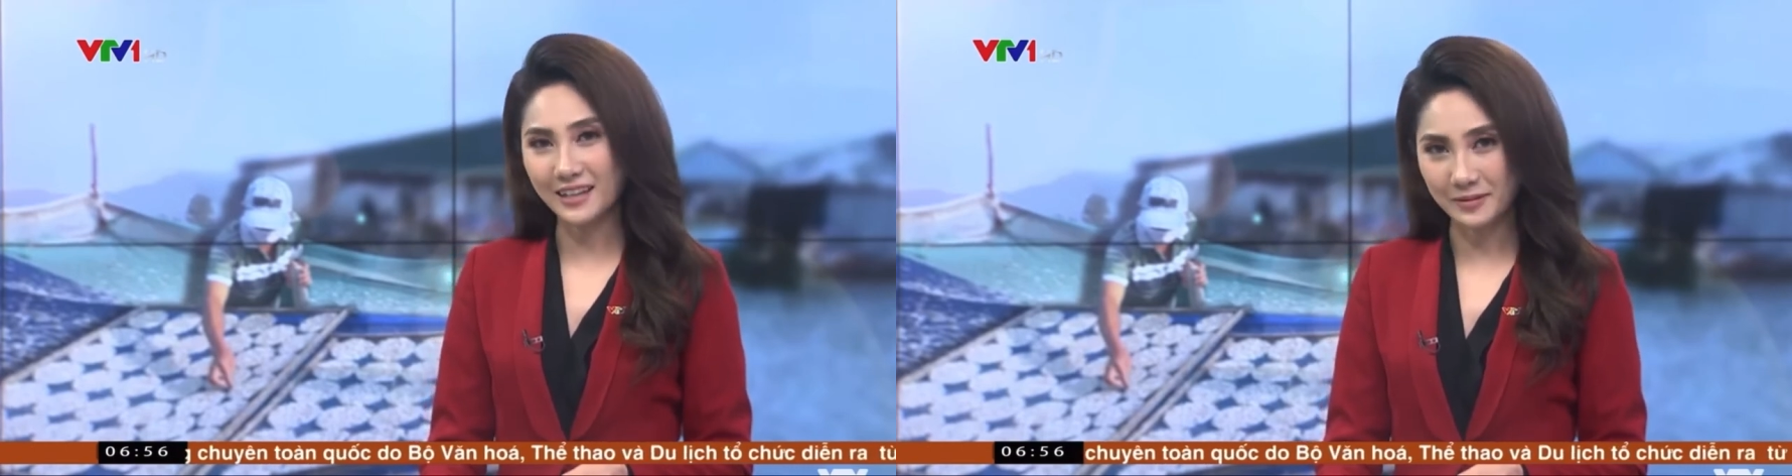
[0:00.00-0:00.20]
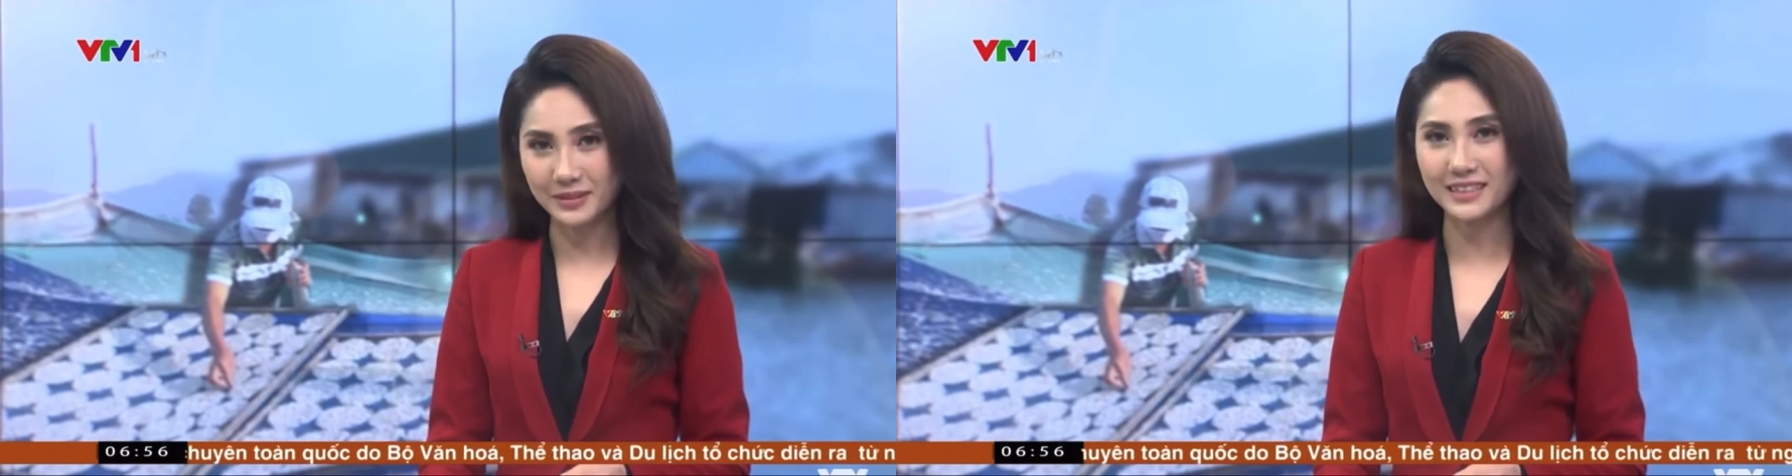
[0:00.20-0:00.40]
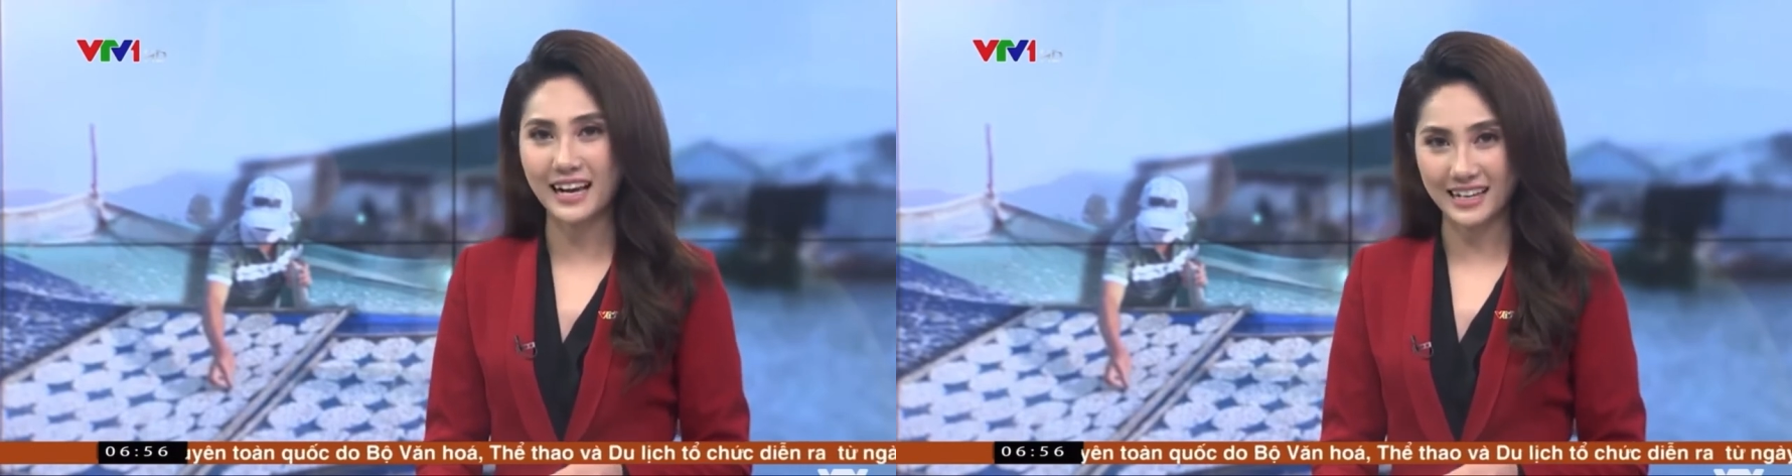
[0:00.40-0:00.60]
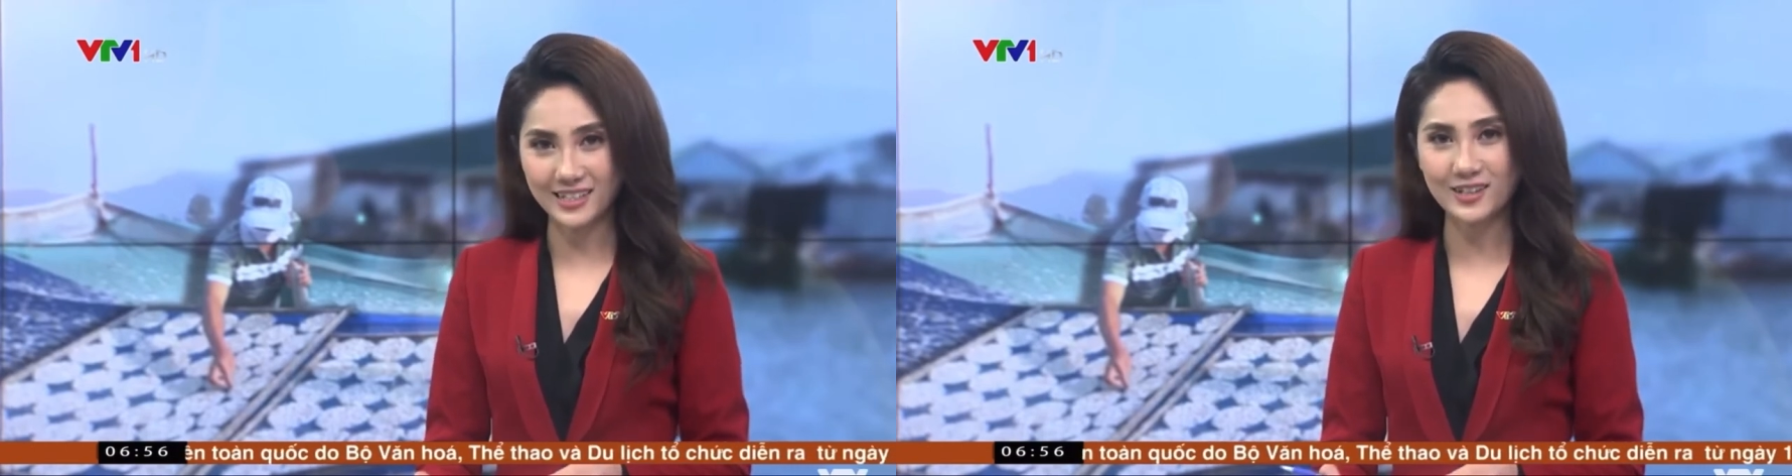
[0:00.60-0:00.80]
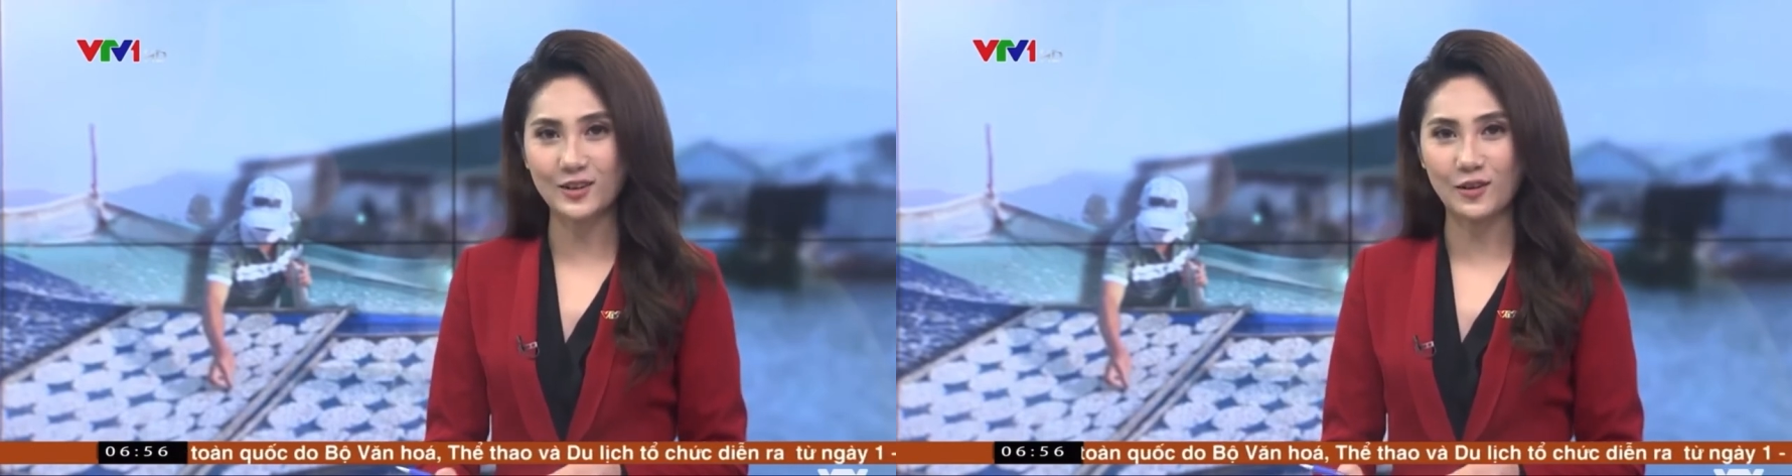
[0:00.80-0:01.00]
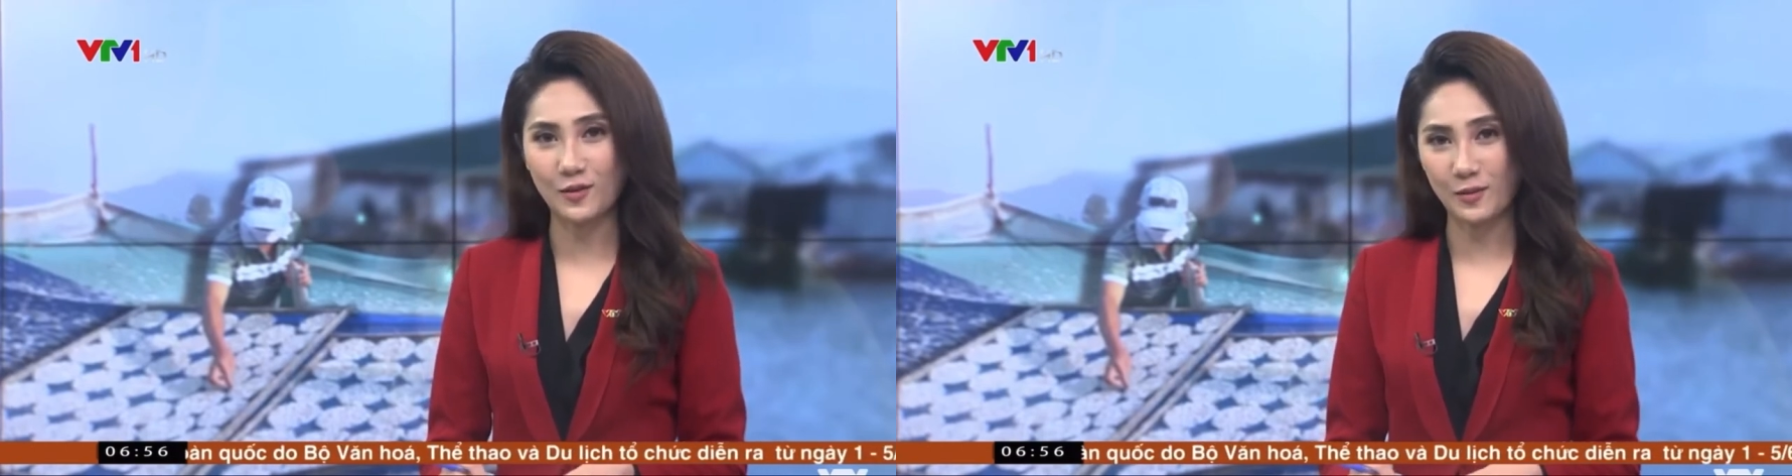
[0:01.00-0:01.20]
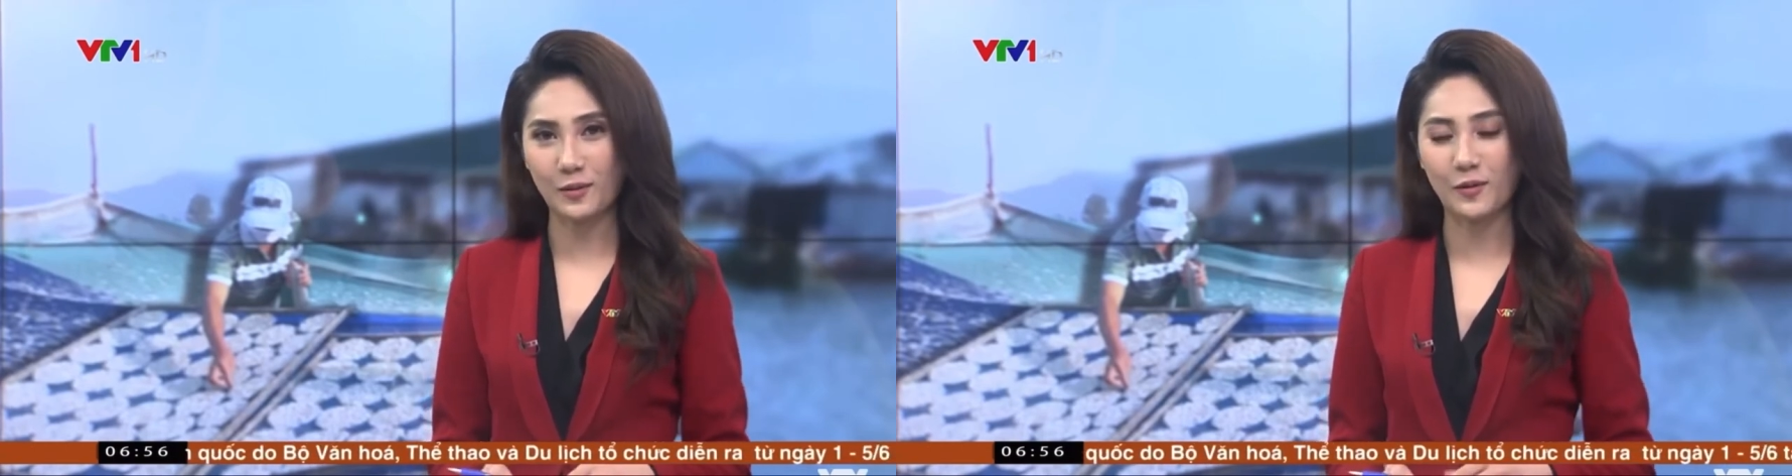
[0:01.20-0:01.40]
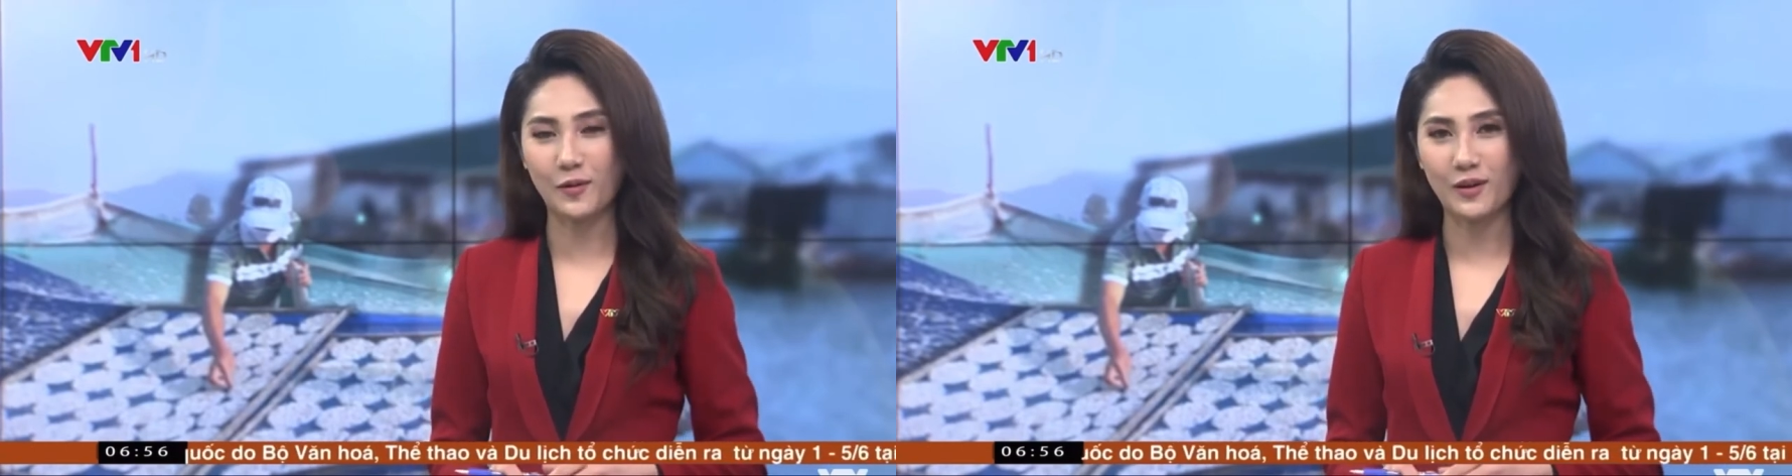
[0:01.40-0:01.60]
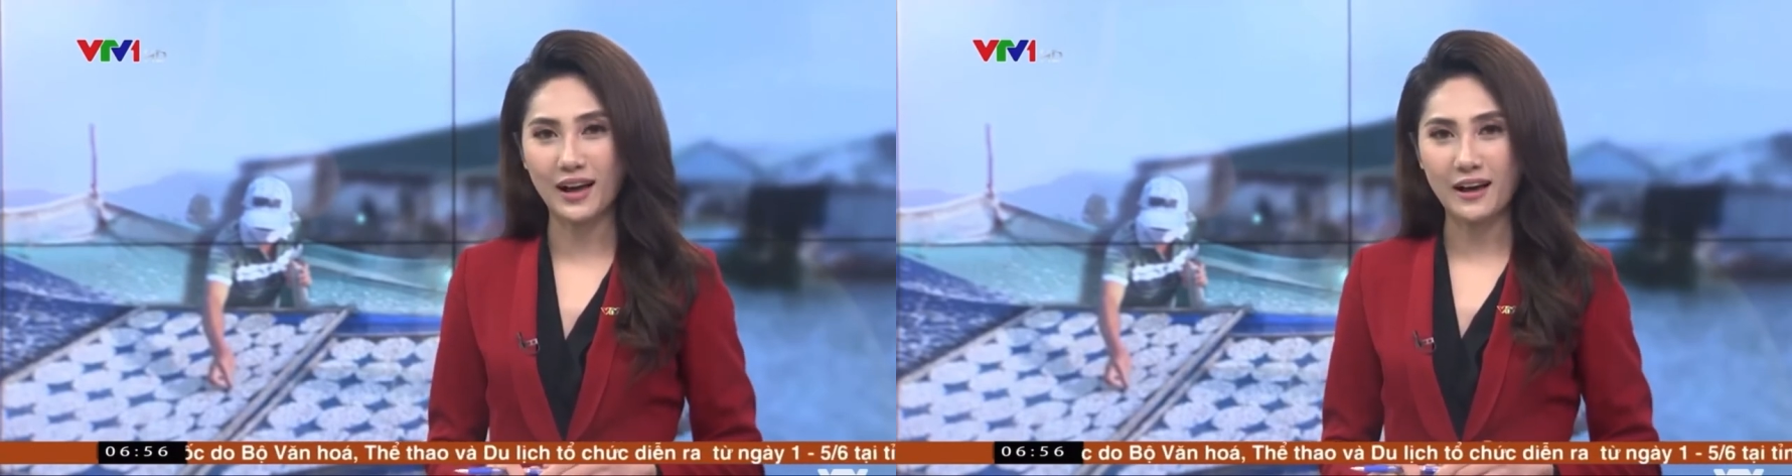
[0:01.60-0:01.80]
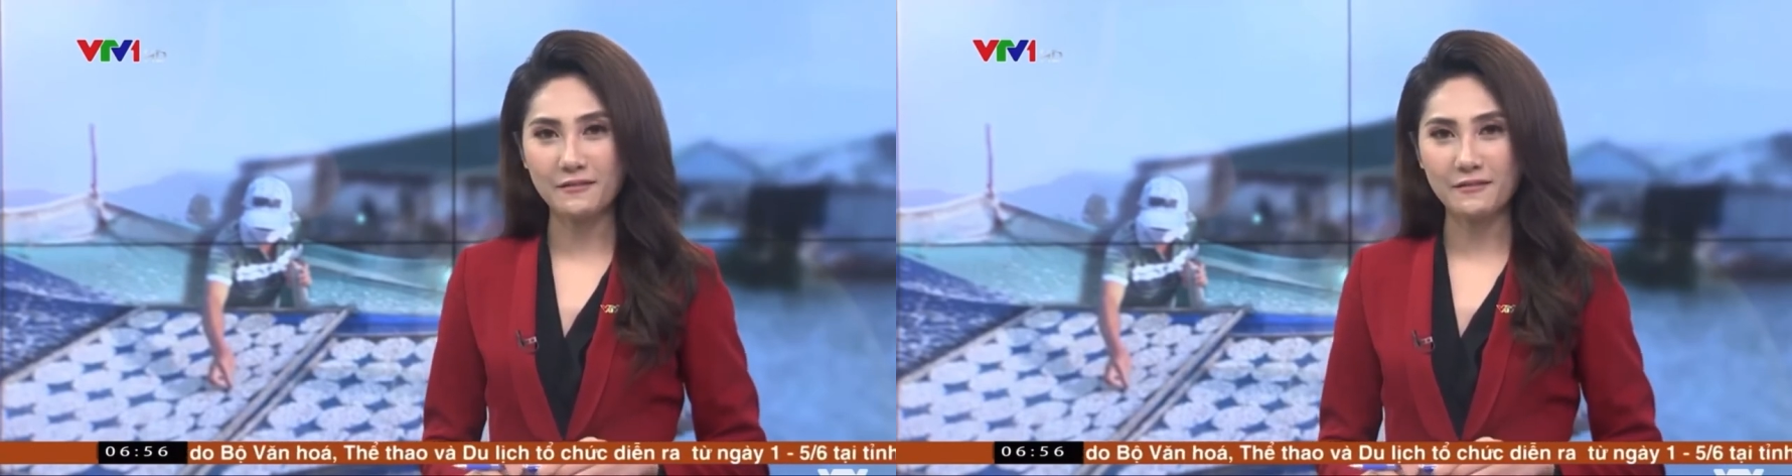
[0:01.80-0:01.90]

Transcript: thức ẩm thực đặc trưng của vùng lòng hồ.